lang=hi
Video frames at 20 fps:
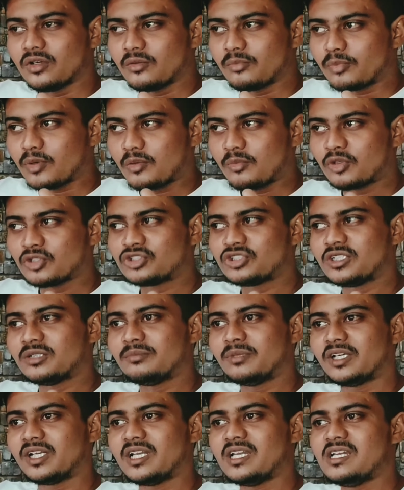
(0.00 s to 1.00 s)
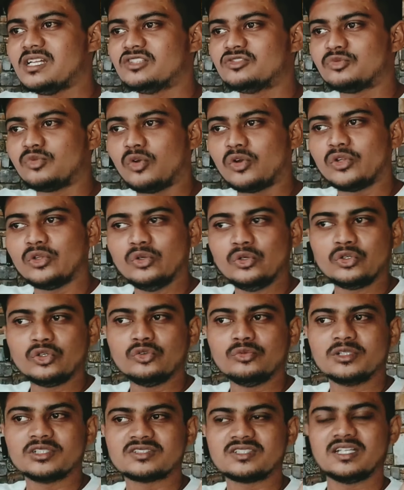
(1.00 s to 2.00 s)
प्रमोशन मटेरियल्स फॉर
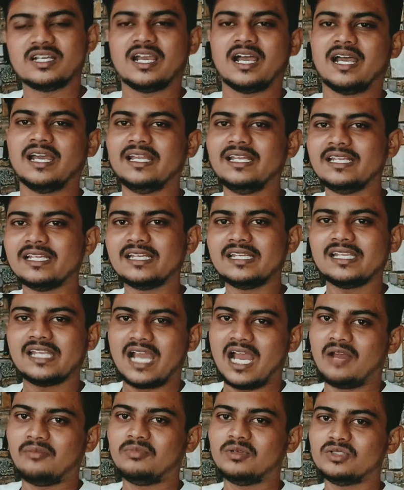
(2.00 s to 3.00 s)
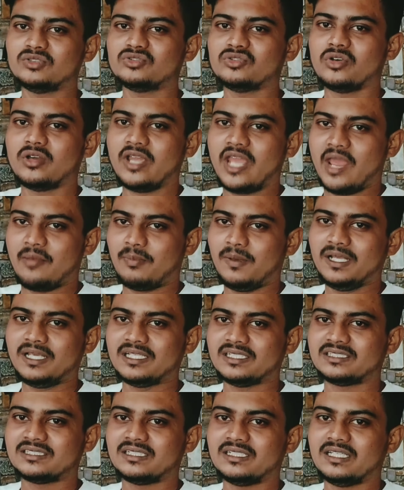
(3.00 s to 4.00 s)
यूट्यूबर्स लिखा है लेकिन यहाँ पर जो है
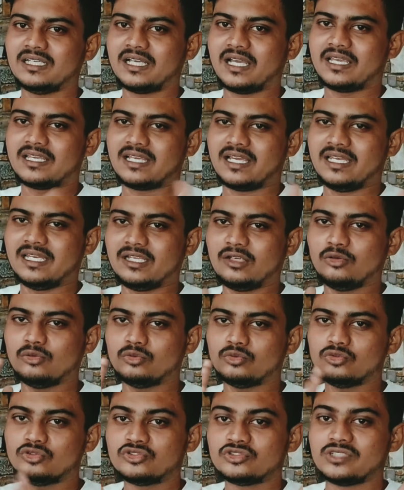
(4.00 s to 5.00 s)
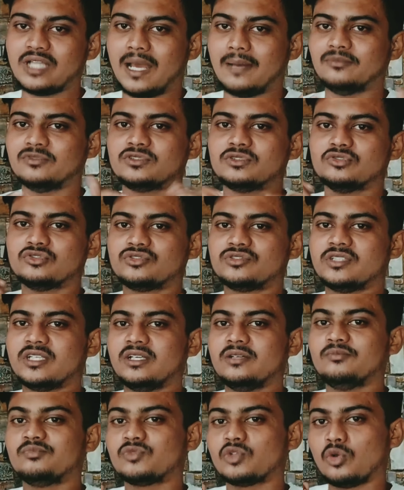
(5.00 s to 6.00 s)
एप्लीकेशन लिखा है यानी कि उस नाम से उसने
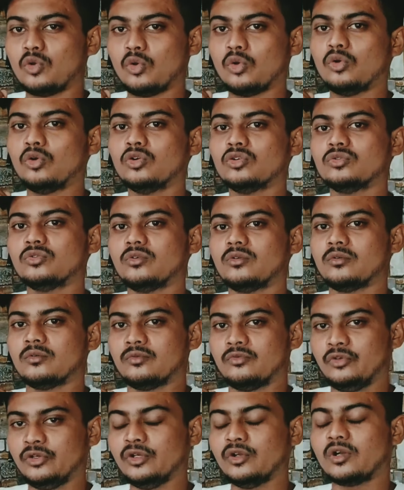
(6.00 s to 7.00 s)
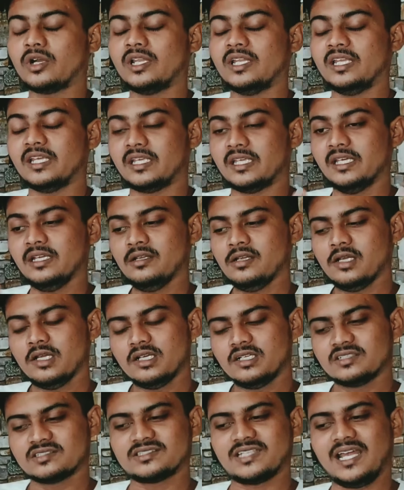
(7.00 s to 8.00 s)
लोगों वीडियो का देखे
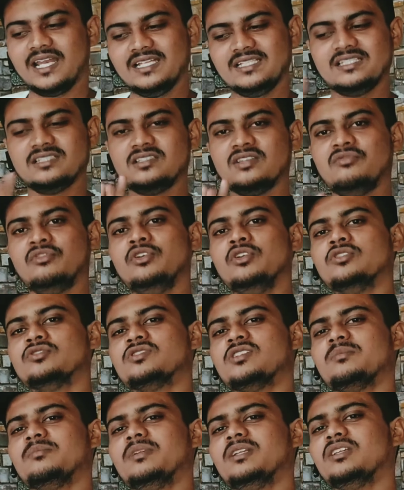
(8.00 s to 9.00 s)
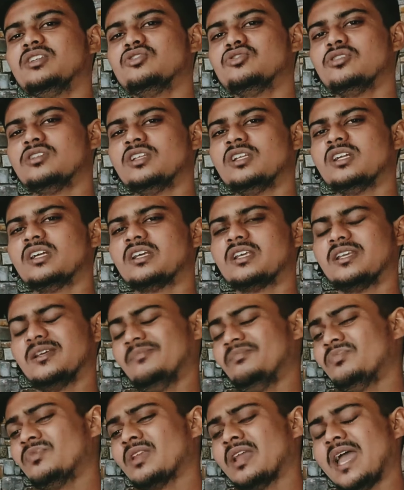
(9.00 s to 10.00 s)
सारी चीज़ें वीडियो से मिलती जुलती रख के
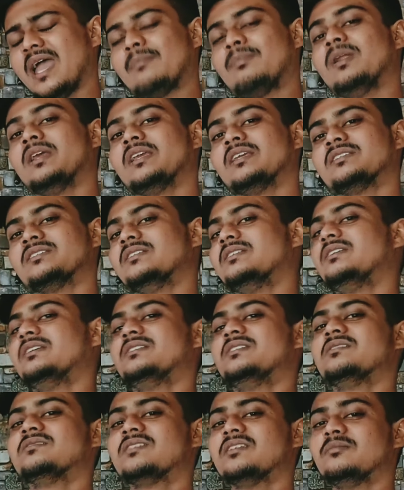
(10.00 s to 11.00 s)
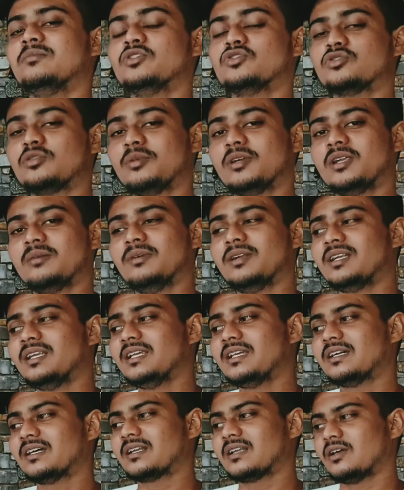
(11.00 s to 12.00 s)
एप्लीकेशन दी जैसे ही मैं उसको डबल
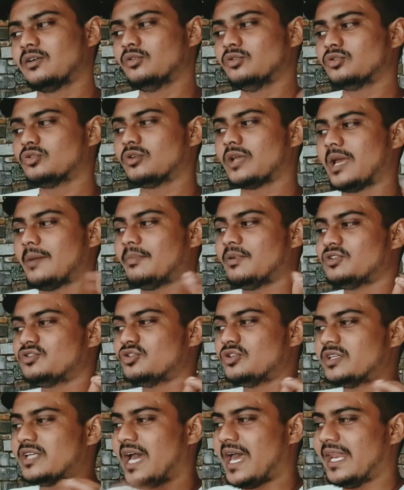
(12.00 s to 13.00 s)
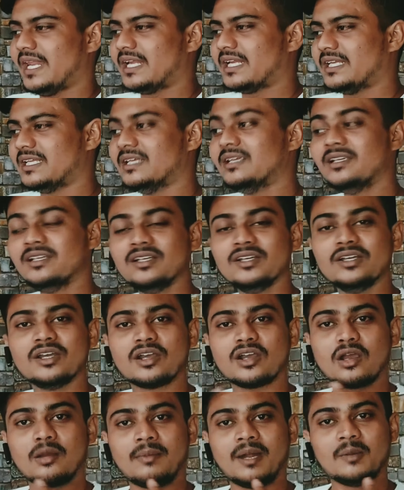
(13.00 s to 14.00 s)
क्लिक कर रहा हूँ तो यहाँ पर जो डायरेक्टली
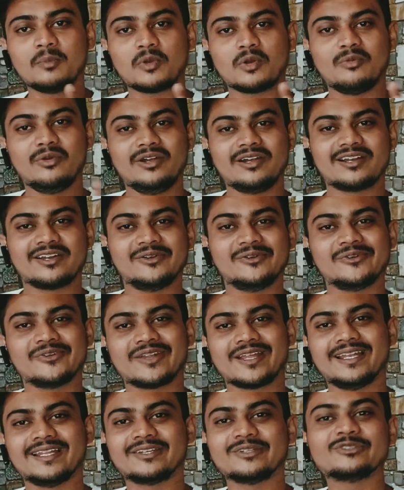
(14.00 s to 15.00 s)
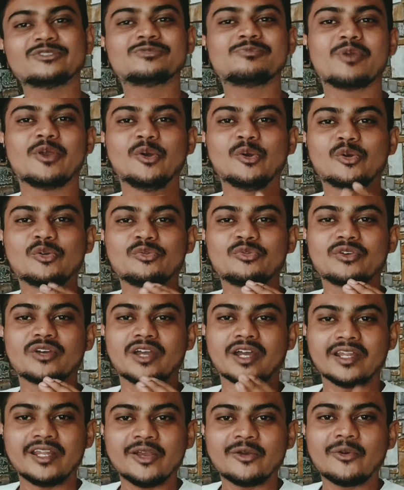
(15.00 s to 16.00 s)
कमांड प्रोमोट डाल हो रहा है लेकिन उस बेव को
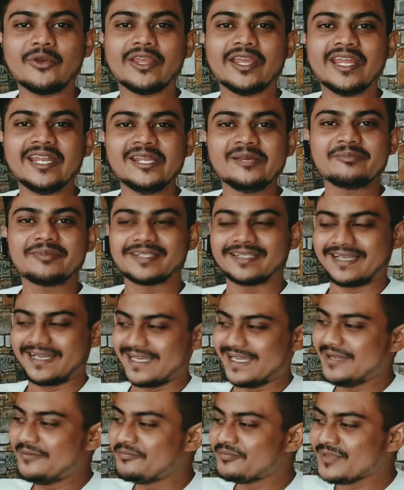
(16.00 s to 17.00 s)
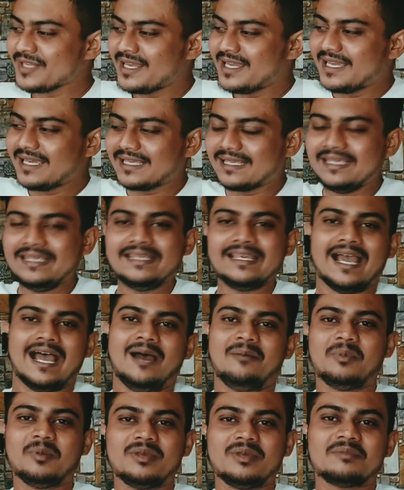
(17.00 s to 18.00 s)
बंदे को ये नहीं पता है कि
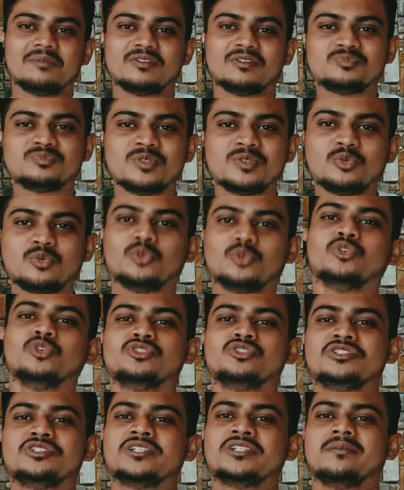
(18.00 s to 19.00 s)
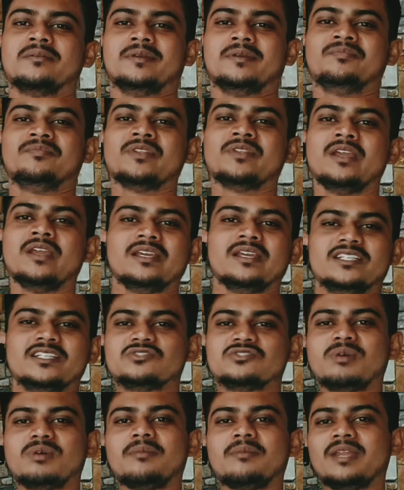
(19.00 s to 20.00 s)
यहाँ पे मेरे पास में दो दो सिस्टम है
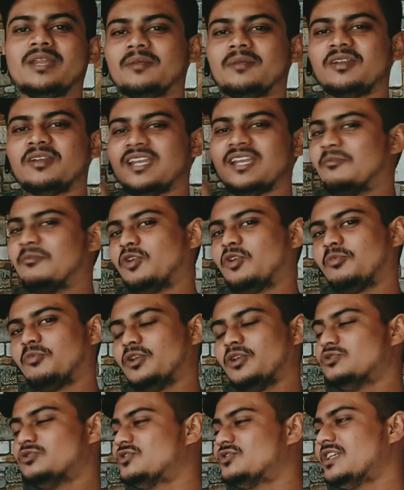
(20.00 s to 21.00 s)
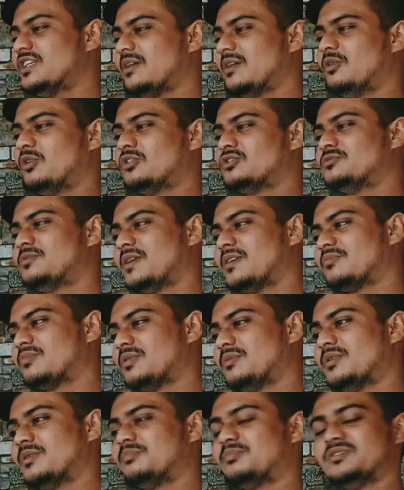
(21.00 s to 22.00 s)
इस बार मैंने अपना लैपटॉप का यूज़ नहीं किया क्योंकि इस बार
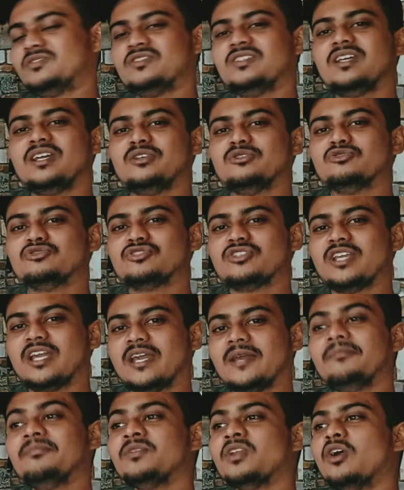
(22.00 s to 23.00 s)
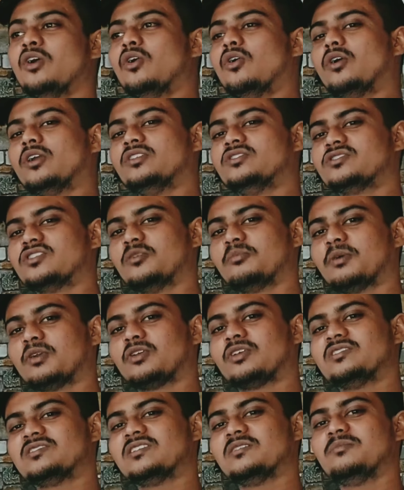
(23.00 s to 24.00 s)
अपने मैंने पीसी का यूज़ किया है और इसके ऊपर
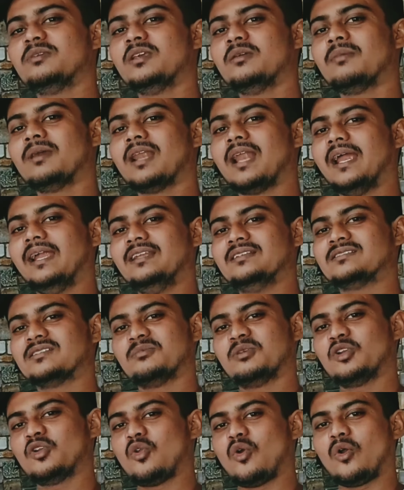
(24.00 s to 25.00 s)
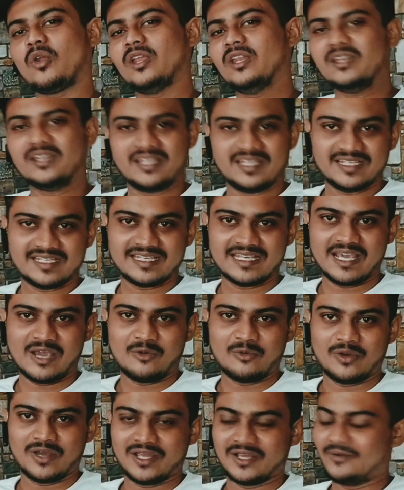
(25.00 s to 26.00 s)
किसी भी ईमेल आईडी से मैंने लॉगिन नहीं किया
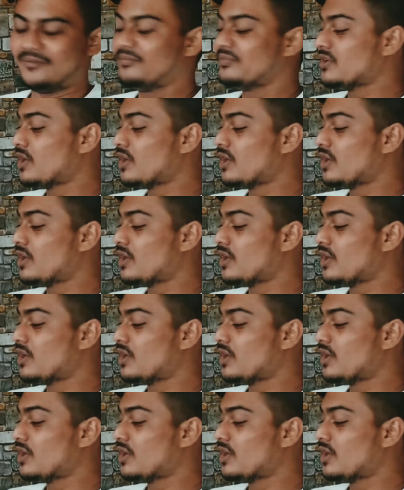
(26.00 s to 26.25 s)
हुआ है